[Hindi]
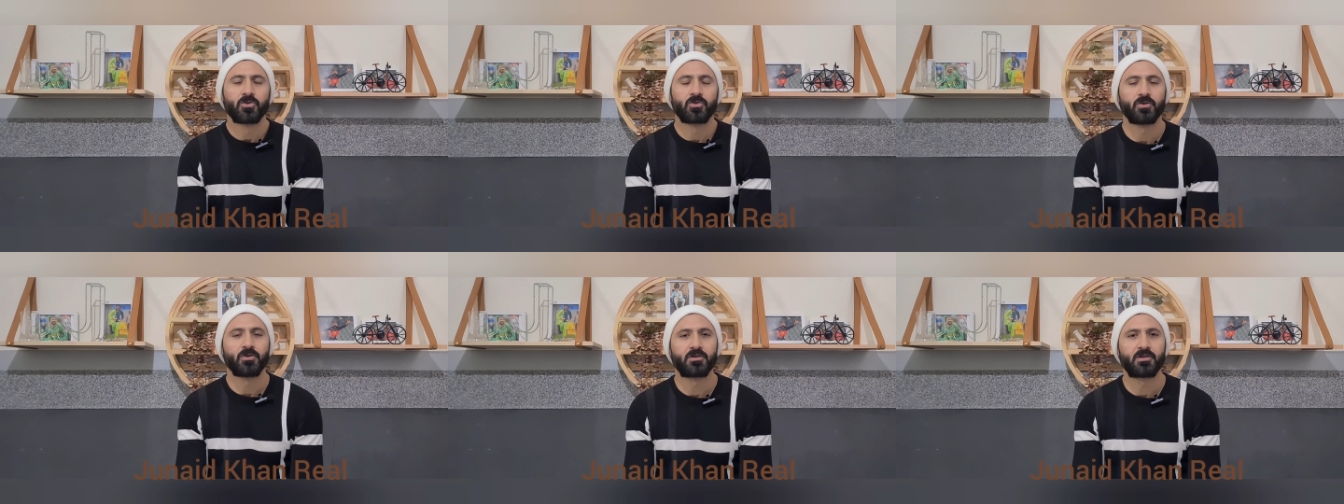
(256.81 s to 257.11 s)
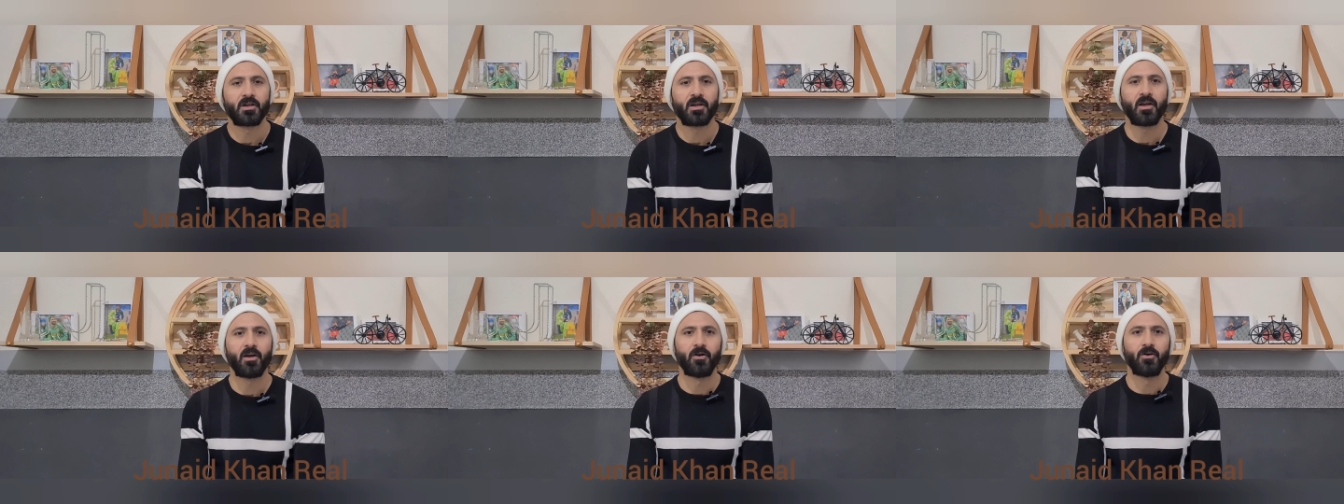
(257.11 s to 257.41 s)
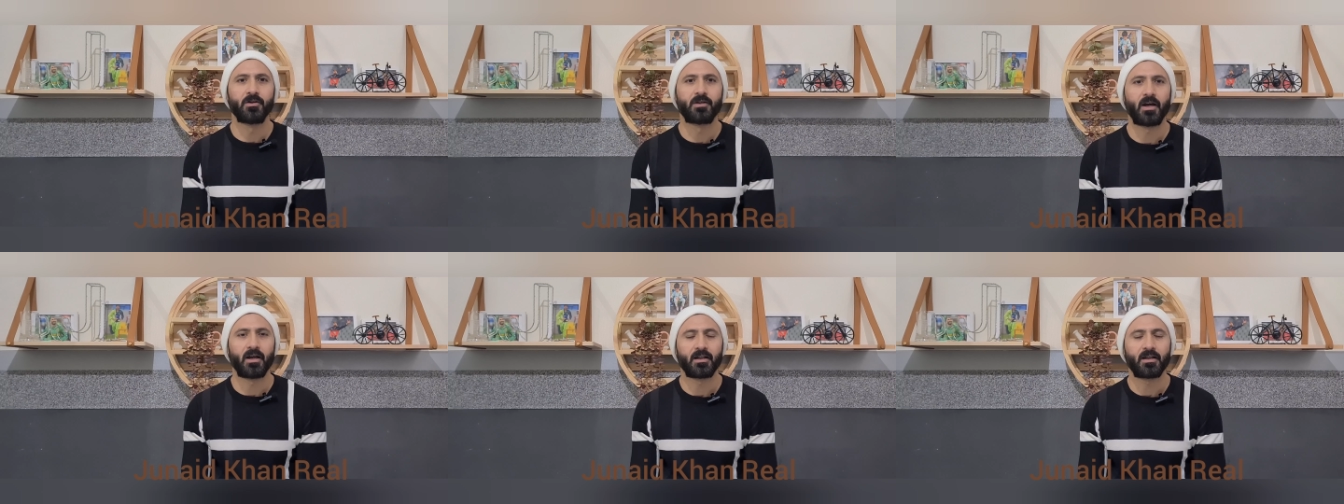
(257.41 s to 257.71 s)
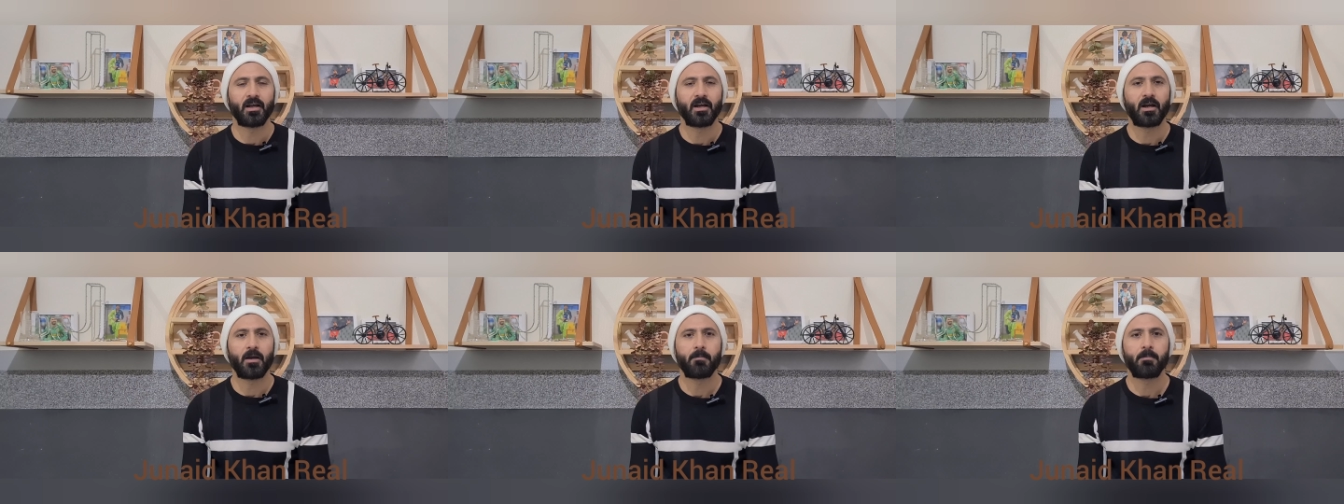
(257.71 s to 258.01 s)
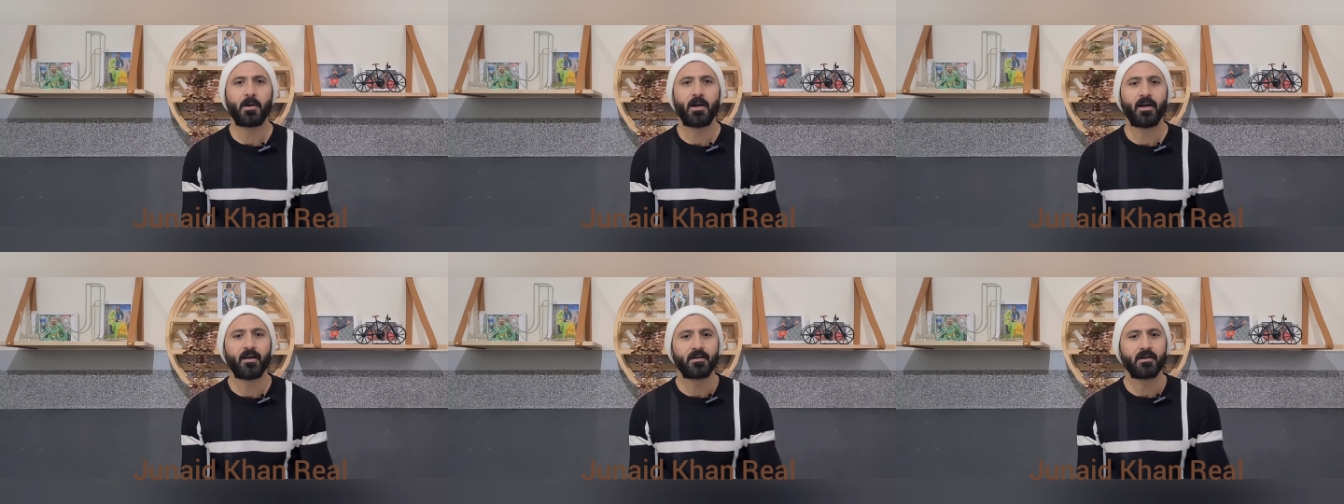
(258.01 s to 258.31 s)
तो उससे ये हो जाता है कि
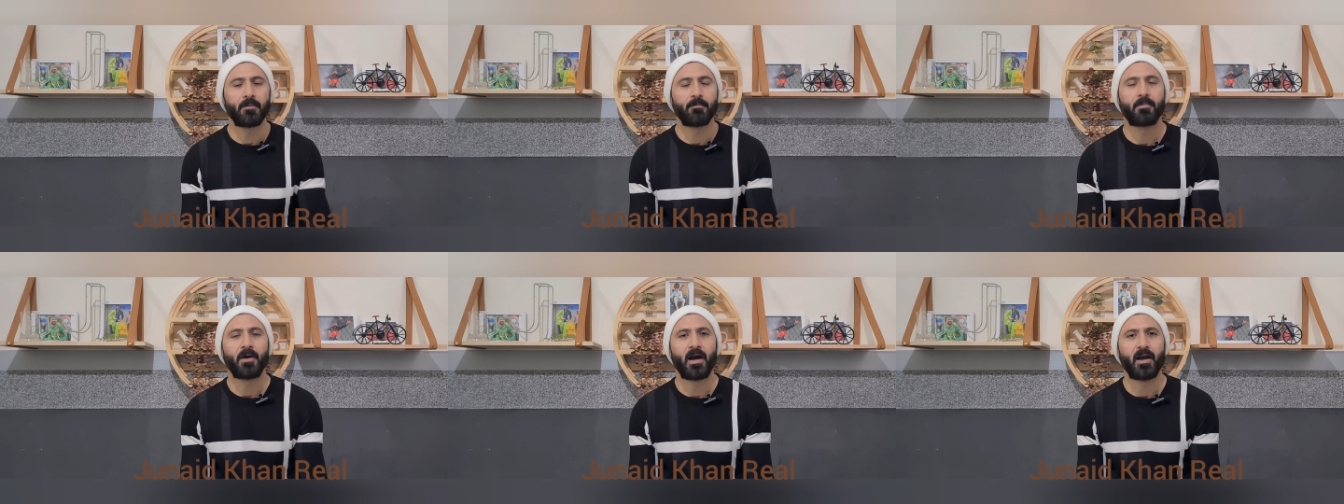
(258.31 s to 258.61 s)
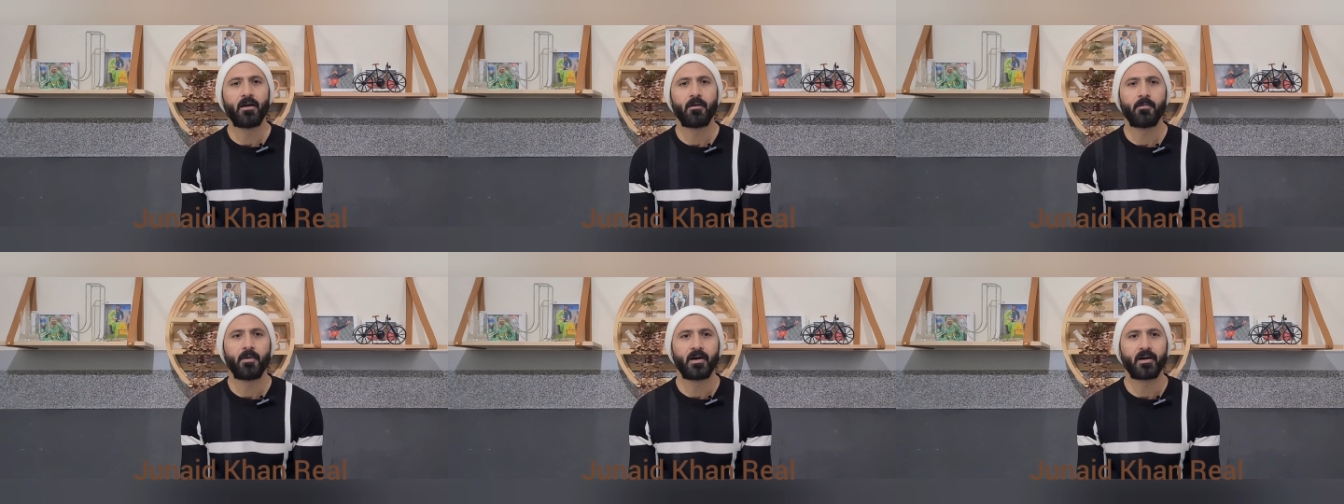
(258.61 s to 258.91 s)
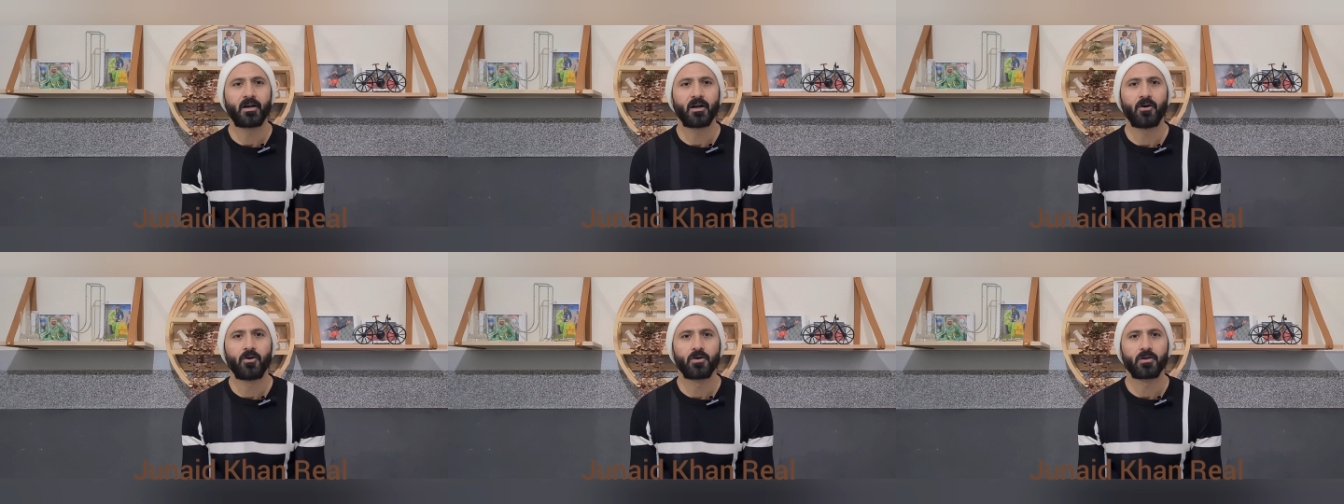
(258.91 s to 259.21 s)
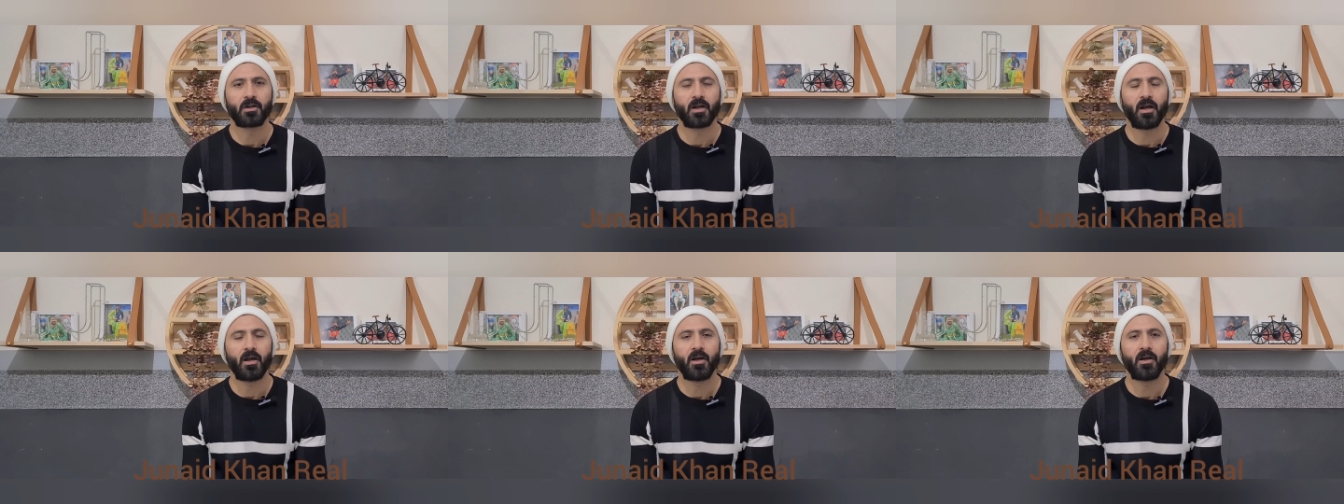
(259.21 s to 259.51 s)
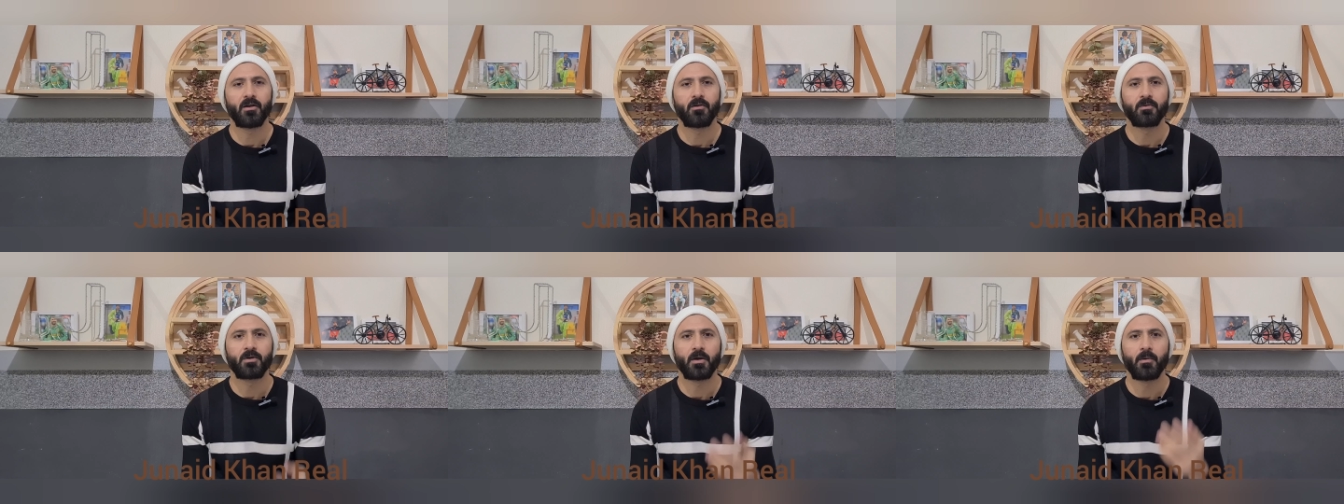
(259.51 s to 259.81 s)
प्लेयर जब बाहर बैठा होता
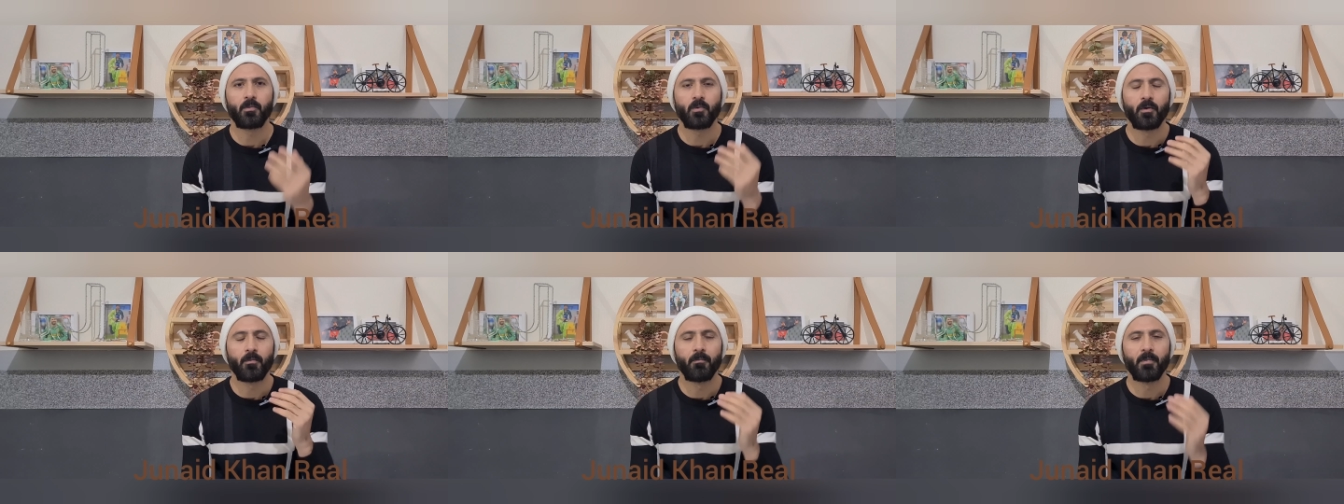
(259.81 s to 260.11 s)
है जब वो